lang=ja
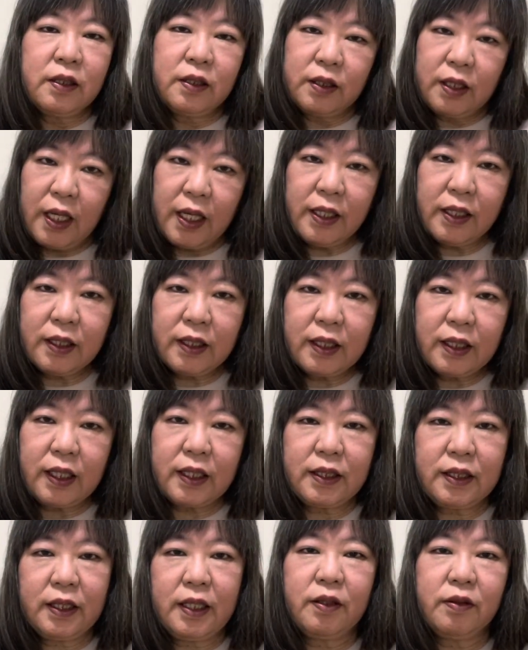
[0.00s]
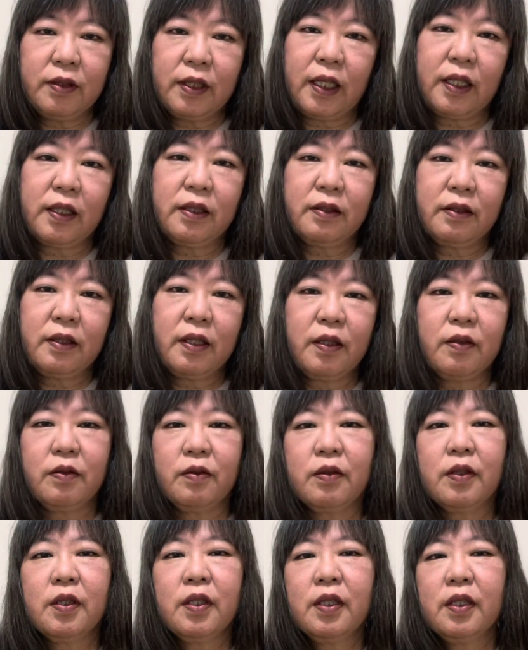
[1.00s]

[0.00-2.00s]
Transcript: 変化してるなっていう